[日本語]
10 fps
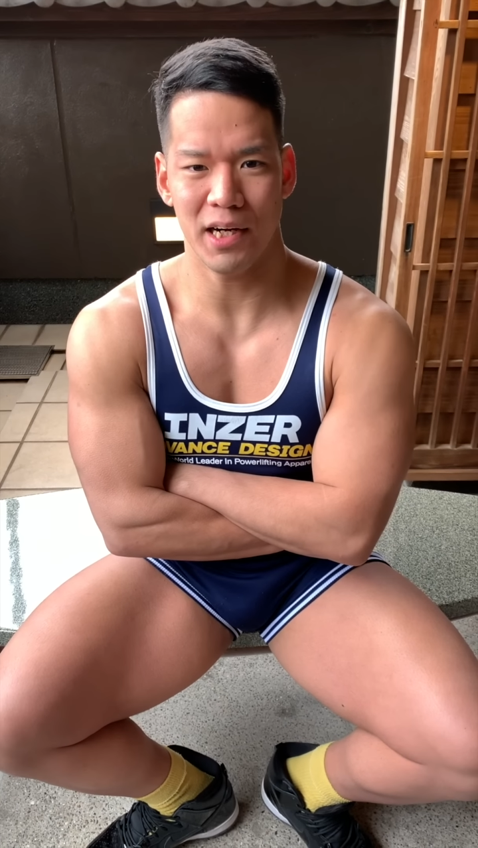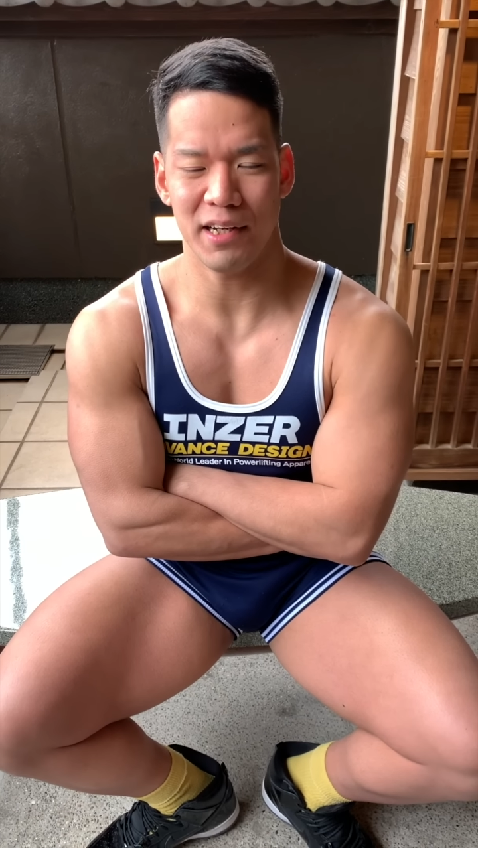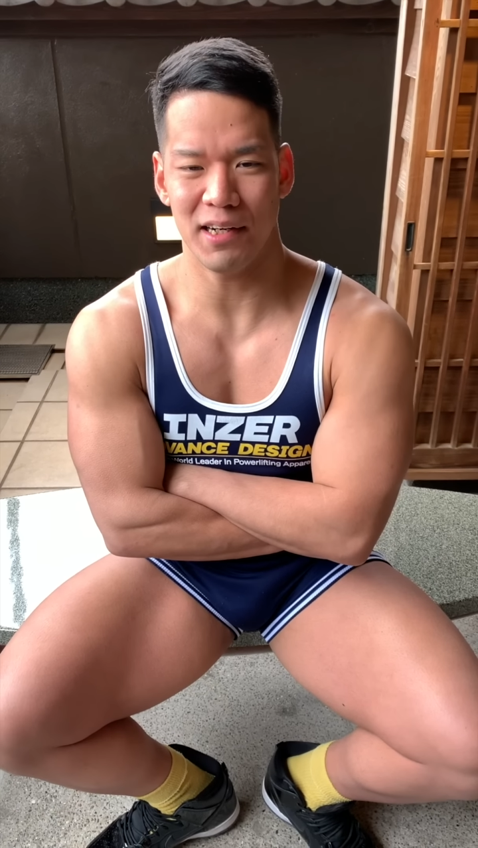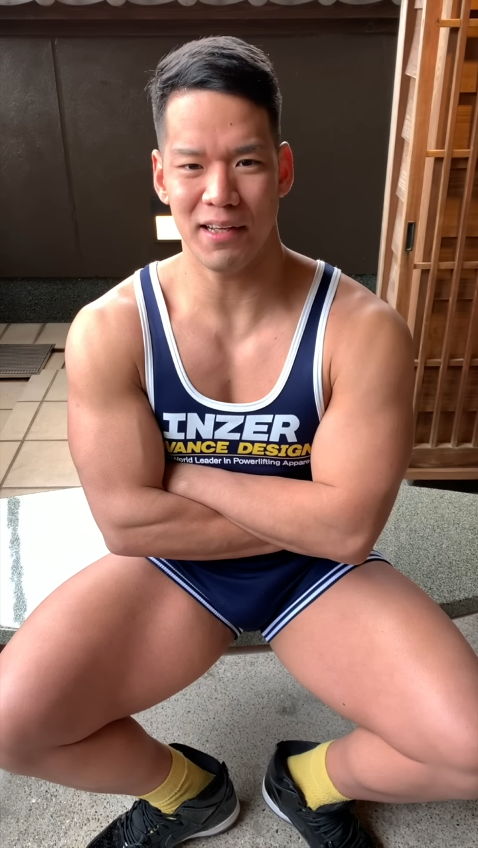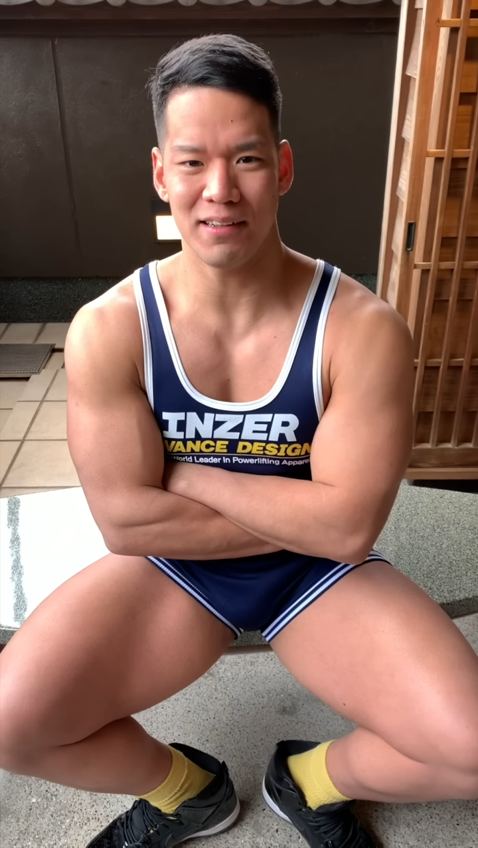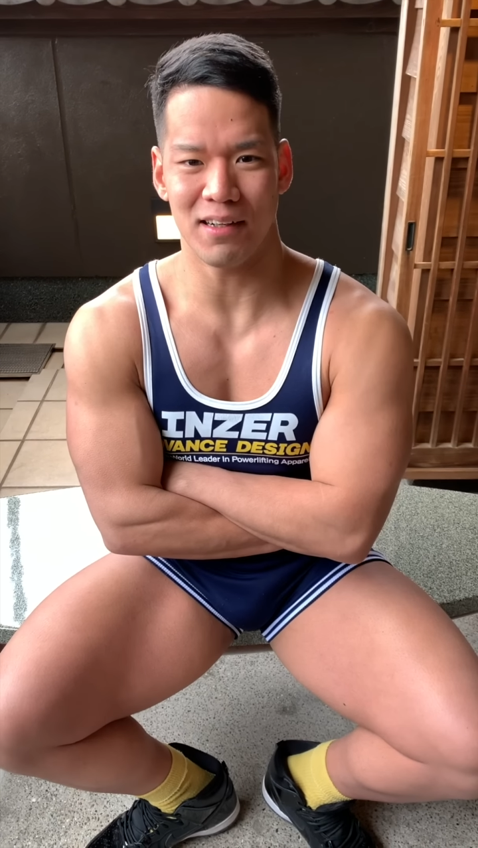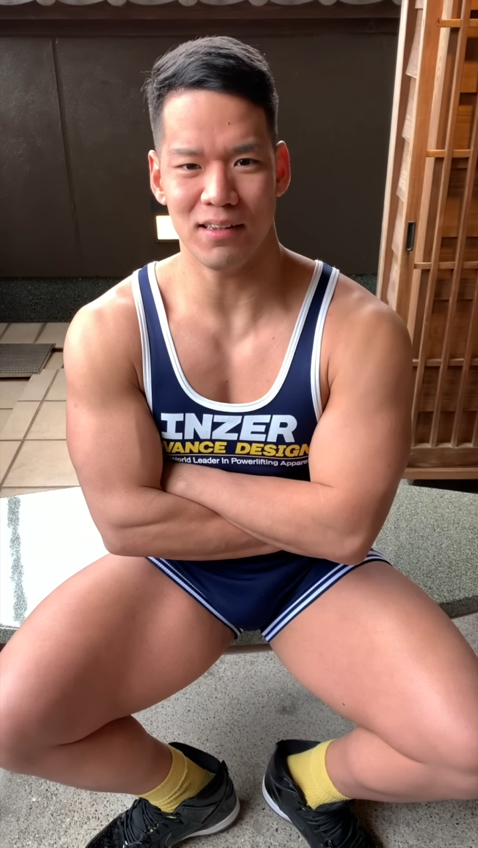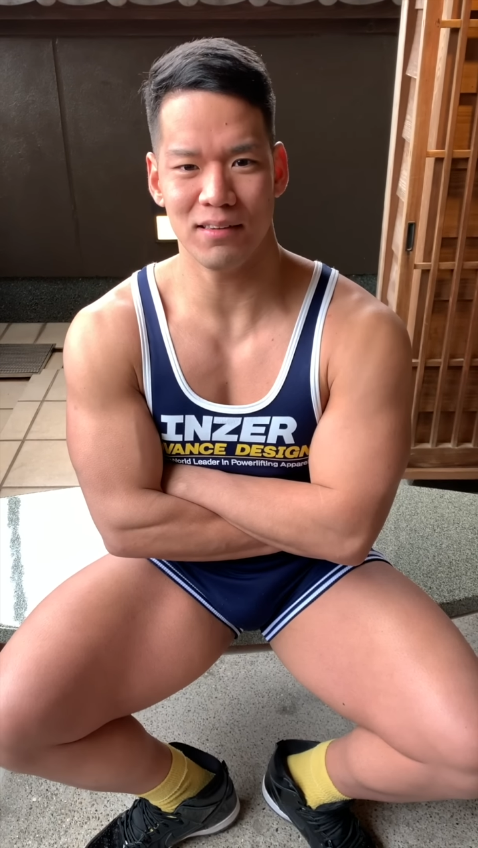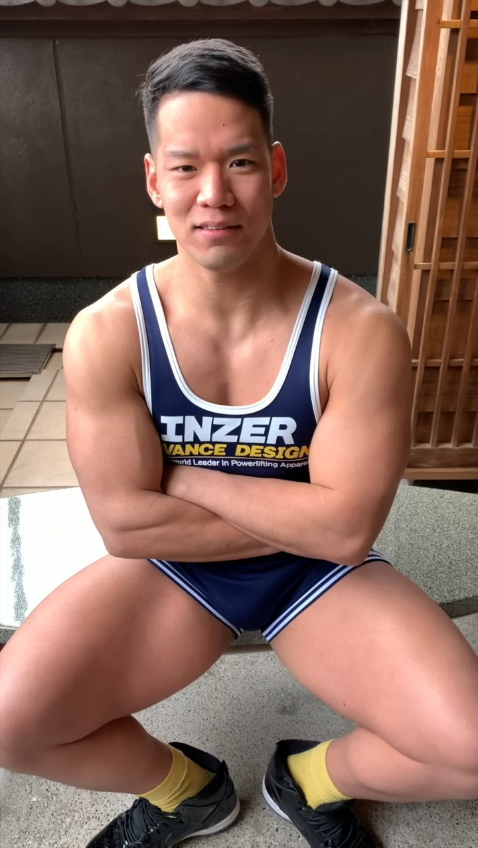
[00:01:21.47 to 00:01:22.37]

あやらないか